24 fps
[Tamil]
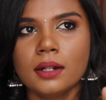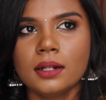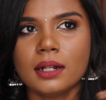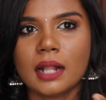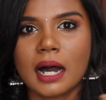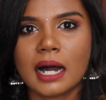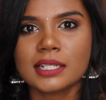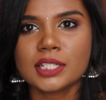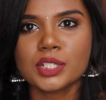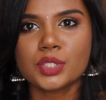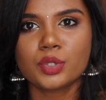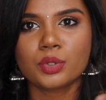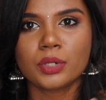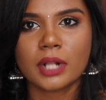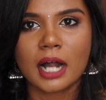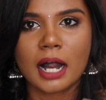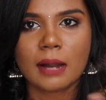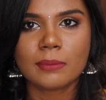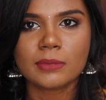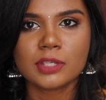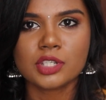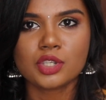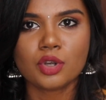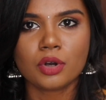லாஸ்ட் ஒரு
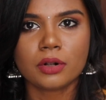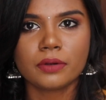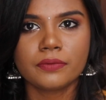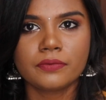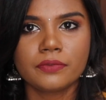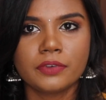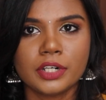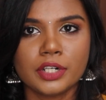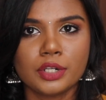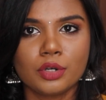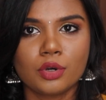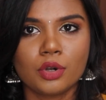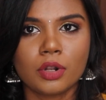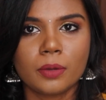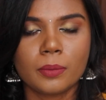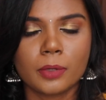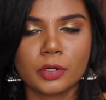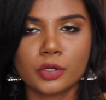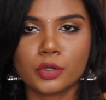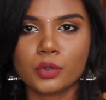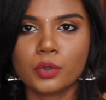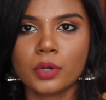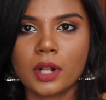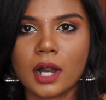அமேசான் வீடியோவில்
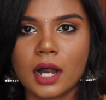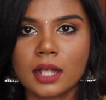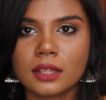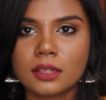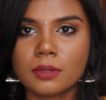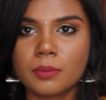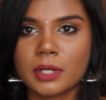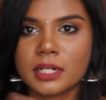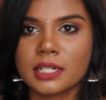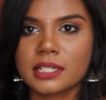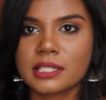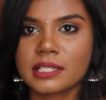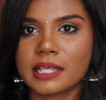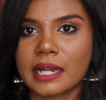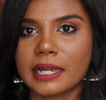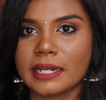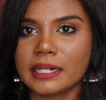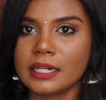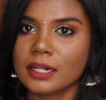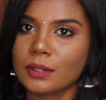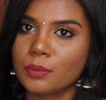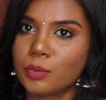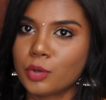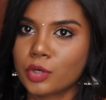மட்டும் நான் அந்த மாதிரி
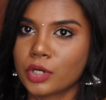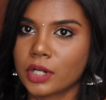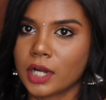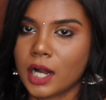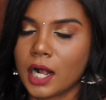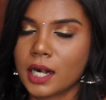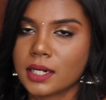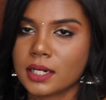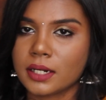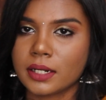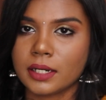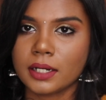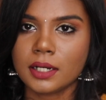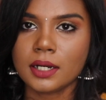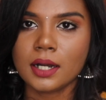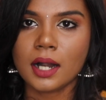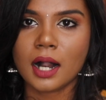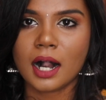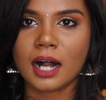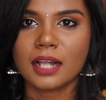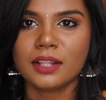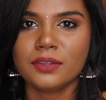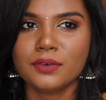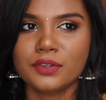சைடில் போட்டு காட்டினேன்
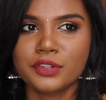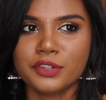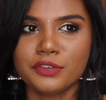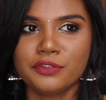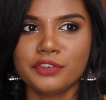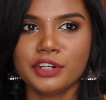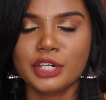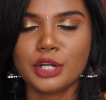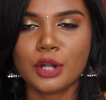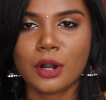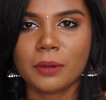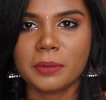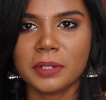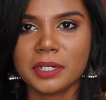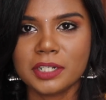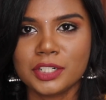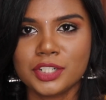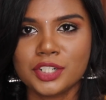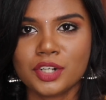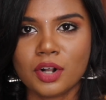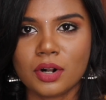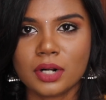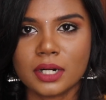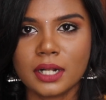அது வந்து வீடியோ அப்படி
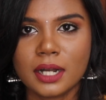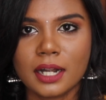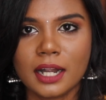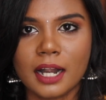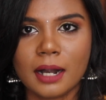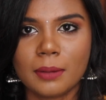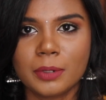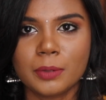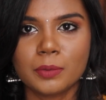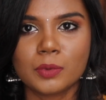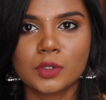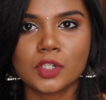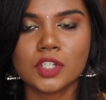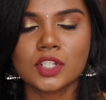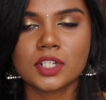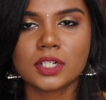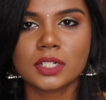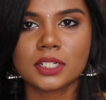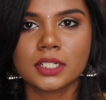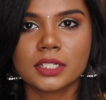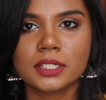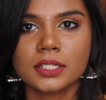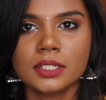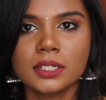ஷார்ட்டாக அப்படி
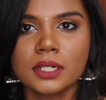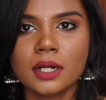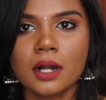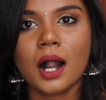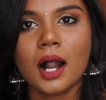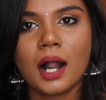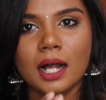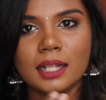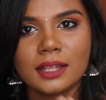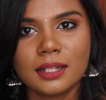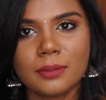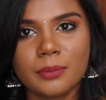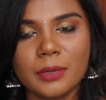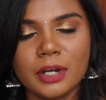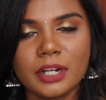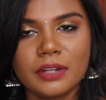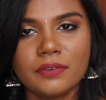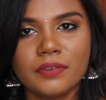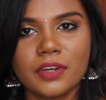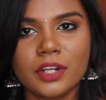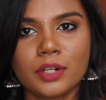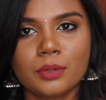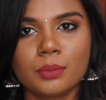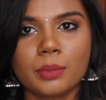முடிஞ்சிருச்சு அந்த
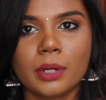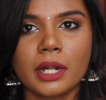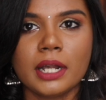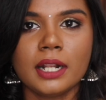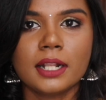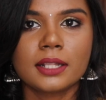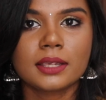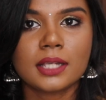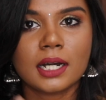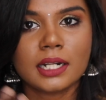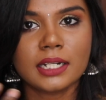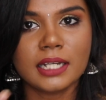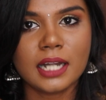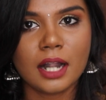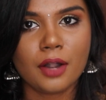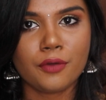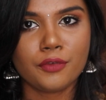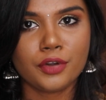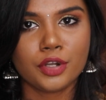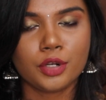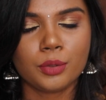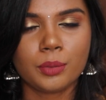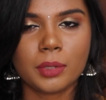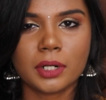மாதிரி வேணுமா இல்லை
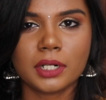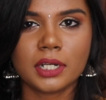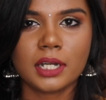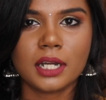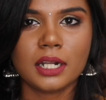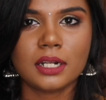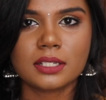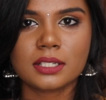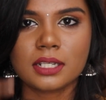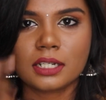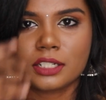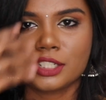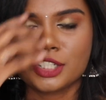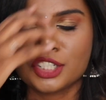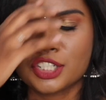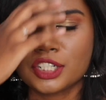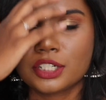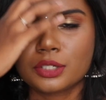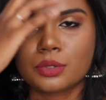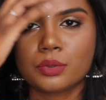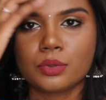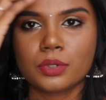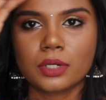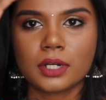தனியாக வேணுமான்னு கீழே
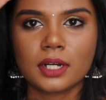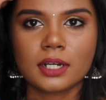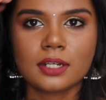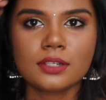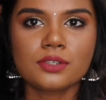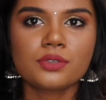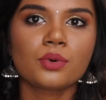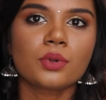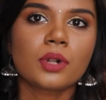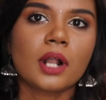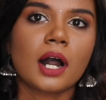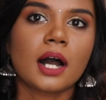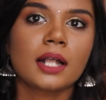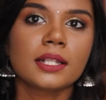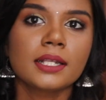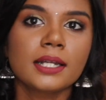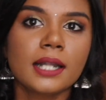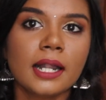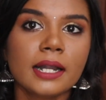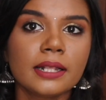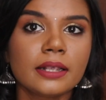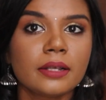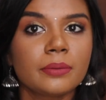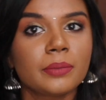சஜஷன் கொடுங்க ஸோ நான்
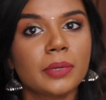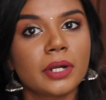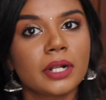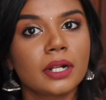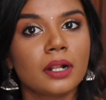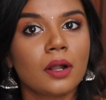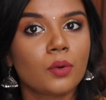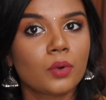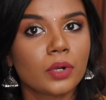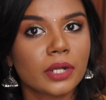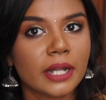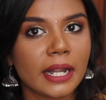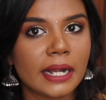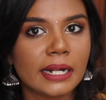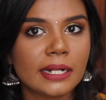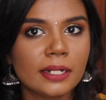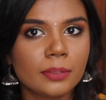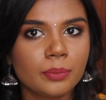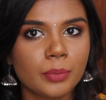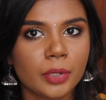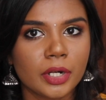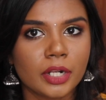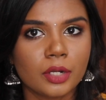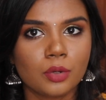அதுக்கேற்ற மாதிரி நான் உங்களுக்கு
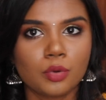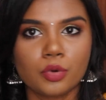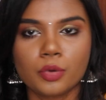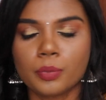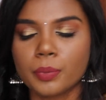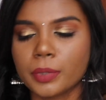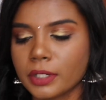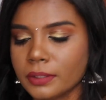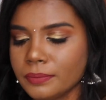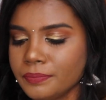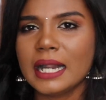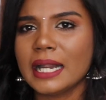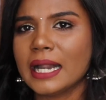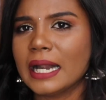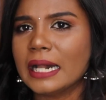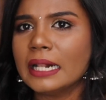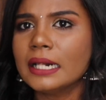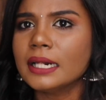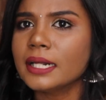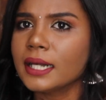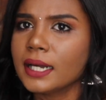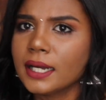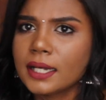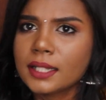எடிட் பண்ணி கொடுப்பேன்
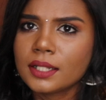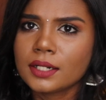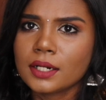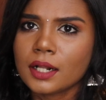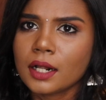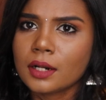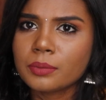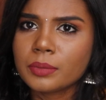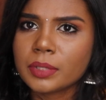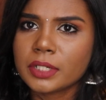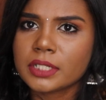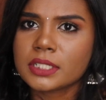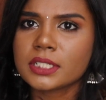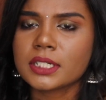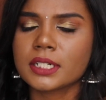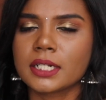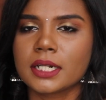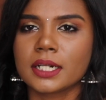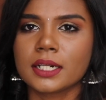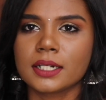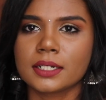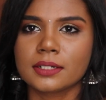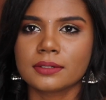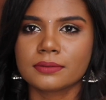எனக்கு எதுனாலும்
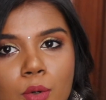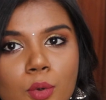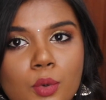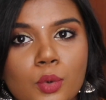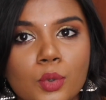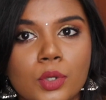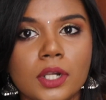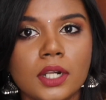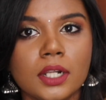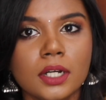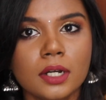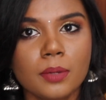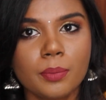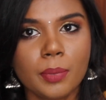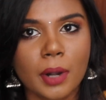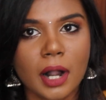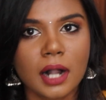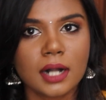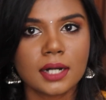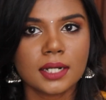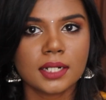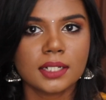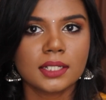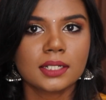பிரச்சனை இல்லை உங்களுக்கு
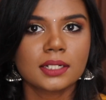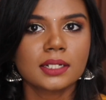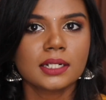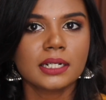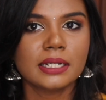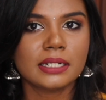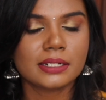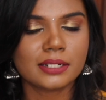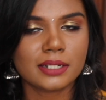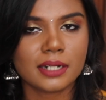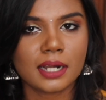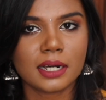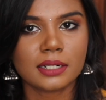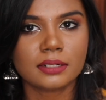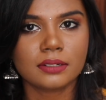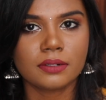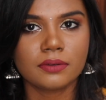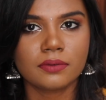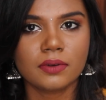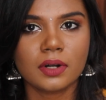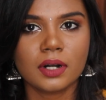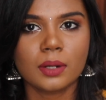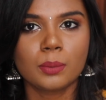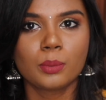பார்க்குறதுக்கு
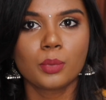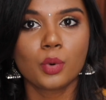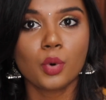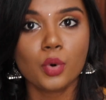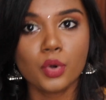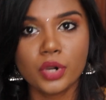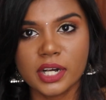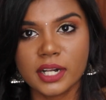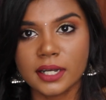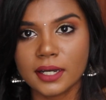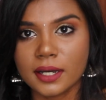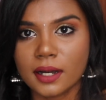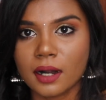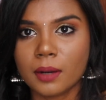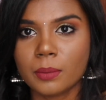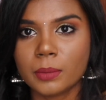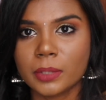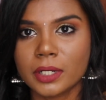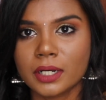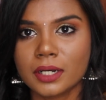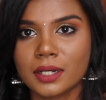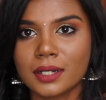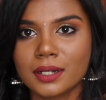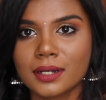இன்ட்ராக்டிவா போர்
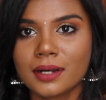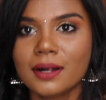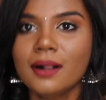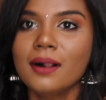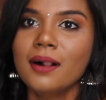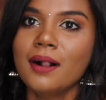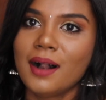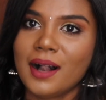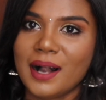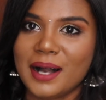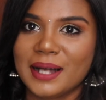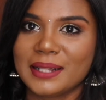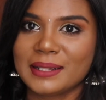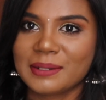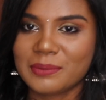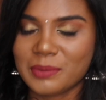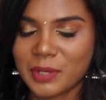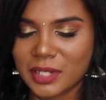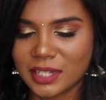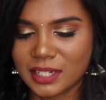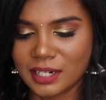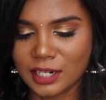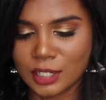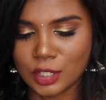அடிக்காமல் அந்த
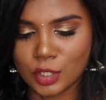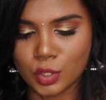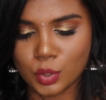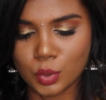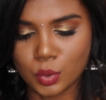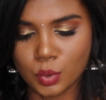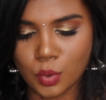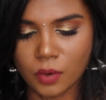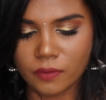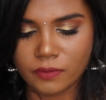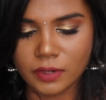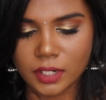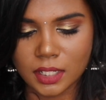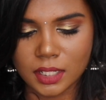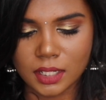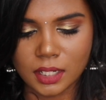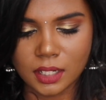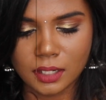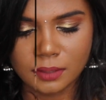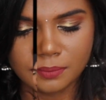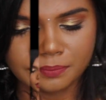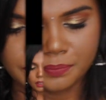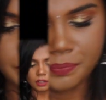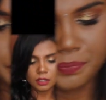மாதிரி இருக்கணும்
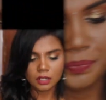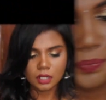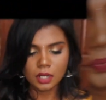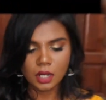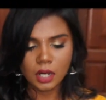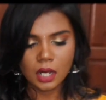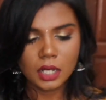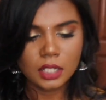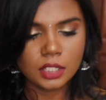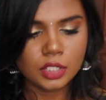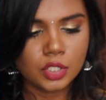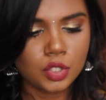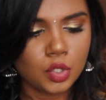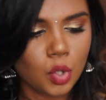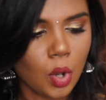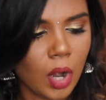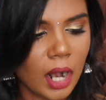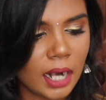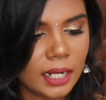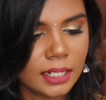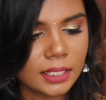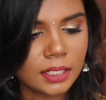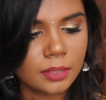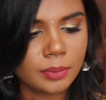அவ்வளவுதான் ஸோ
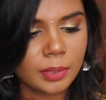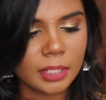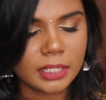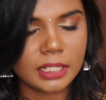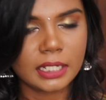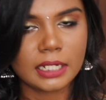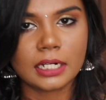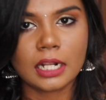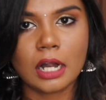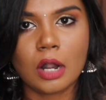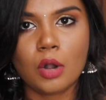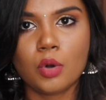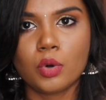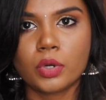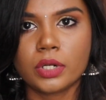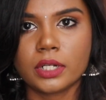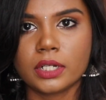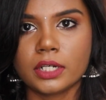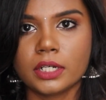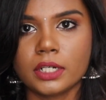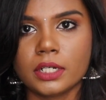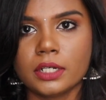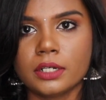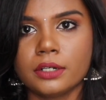அடுத்து பார்த்தீங்கன்னா
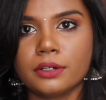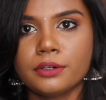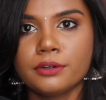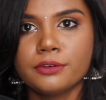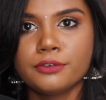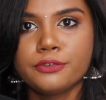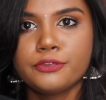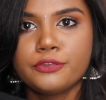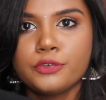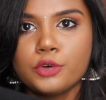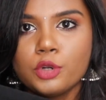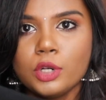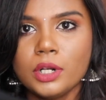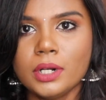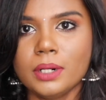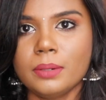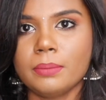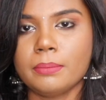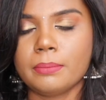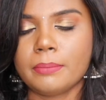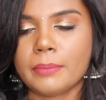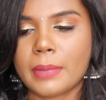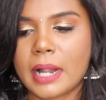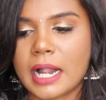ஒரு ஃபுல்
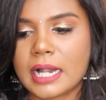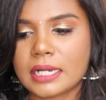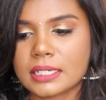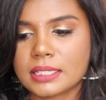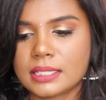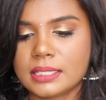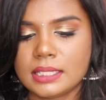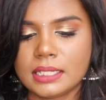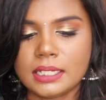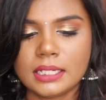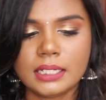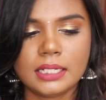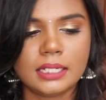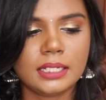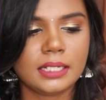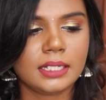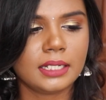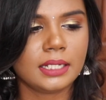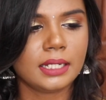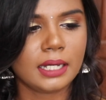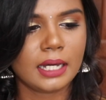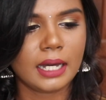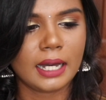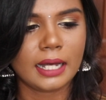மேக்ஸி
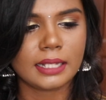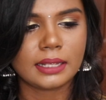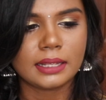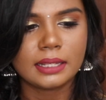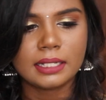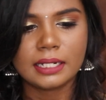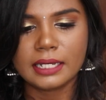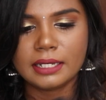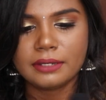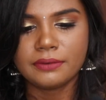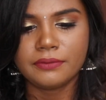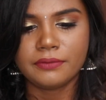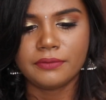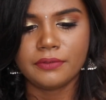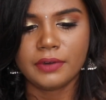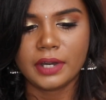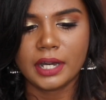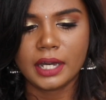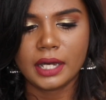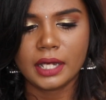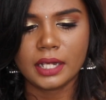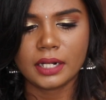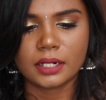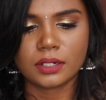எத்னிக்
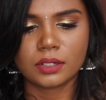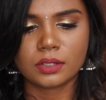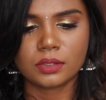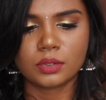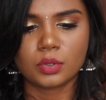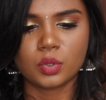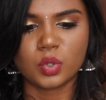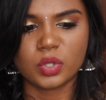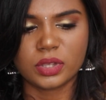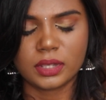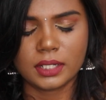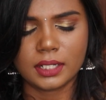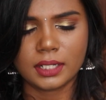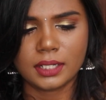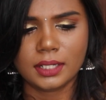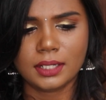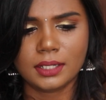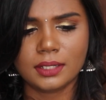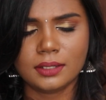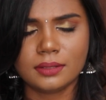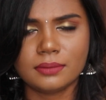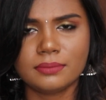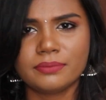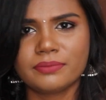வேர் குர்த்தி
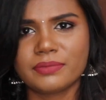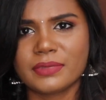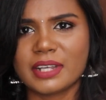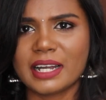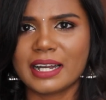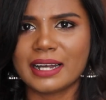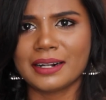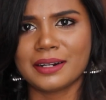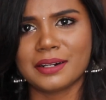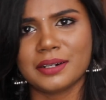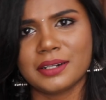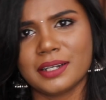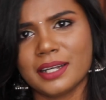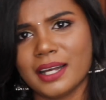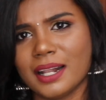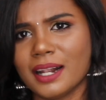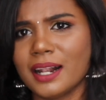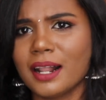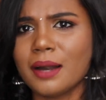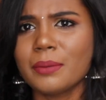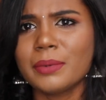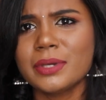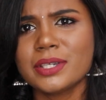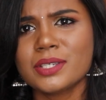
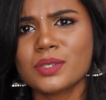எல்லாமே